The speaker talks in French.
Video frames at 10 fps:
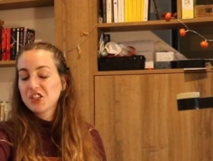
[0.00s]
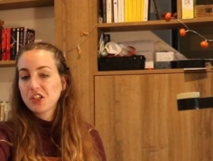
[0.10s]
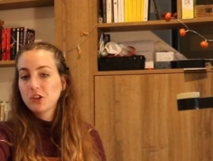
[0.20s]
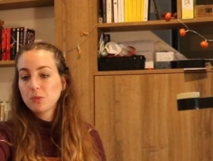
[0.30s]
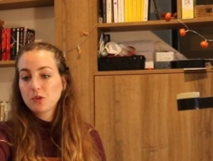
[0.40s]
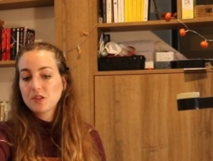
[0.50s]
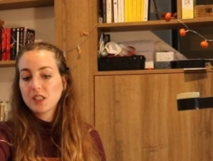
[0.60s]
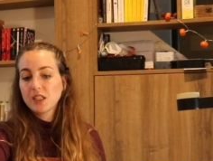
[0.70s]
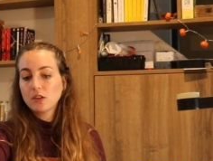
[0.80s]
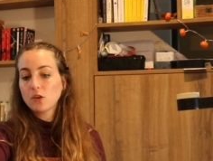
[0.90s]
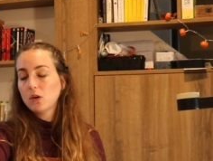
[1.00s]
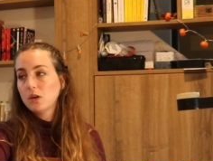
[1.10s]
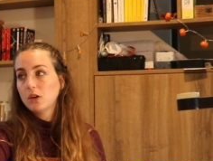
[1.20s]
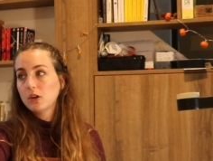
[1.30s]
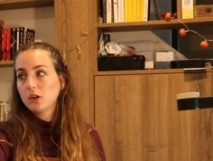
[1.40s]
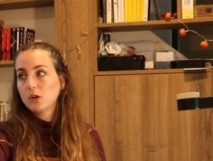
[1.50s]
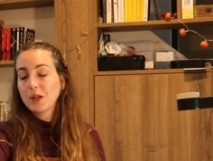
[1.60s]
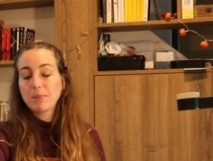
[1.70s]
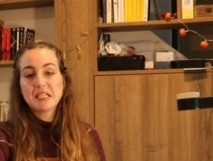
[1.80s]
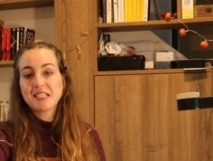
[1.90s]
J'ai commencé 4 ans, euh,
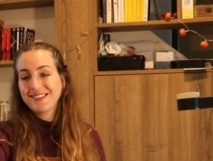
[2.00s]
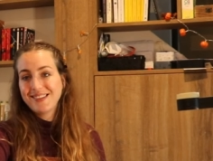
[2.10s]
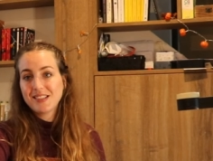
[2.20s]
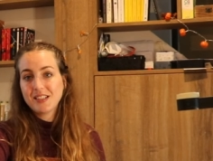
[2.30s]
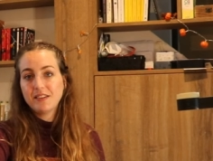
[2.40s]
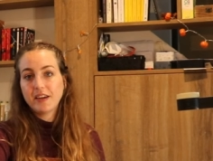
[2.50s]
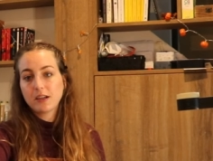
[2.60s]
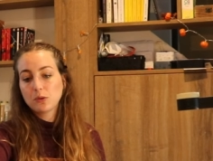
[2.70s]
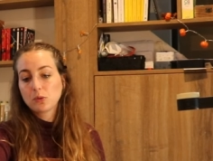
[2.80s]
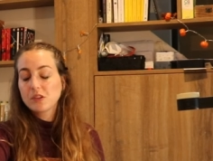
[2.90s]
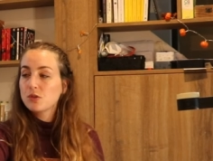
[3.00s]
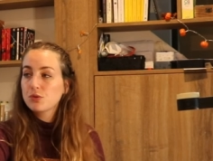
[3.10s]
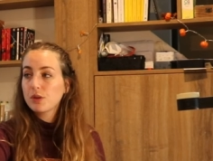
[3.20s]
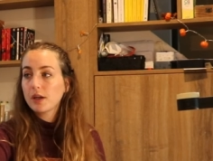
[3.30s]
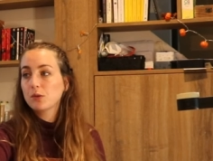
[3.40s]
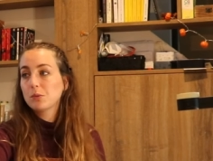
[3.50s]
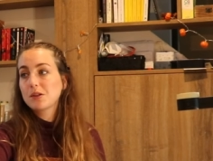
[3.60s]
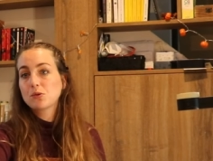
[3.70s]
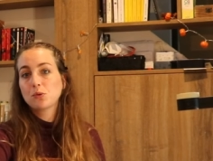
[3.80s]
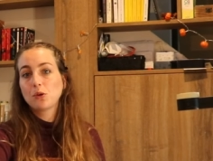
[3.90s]
on appelle ça TZR, donc titulaire de
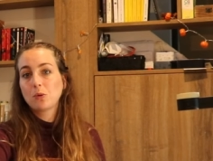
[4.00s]
ma zone de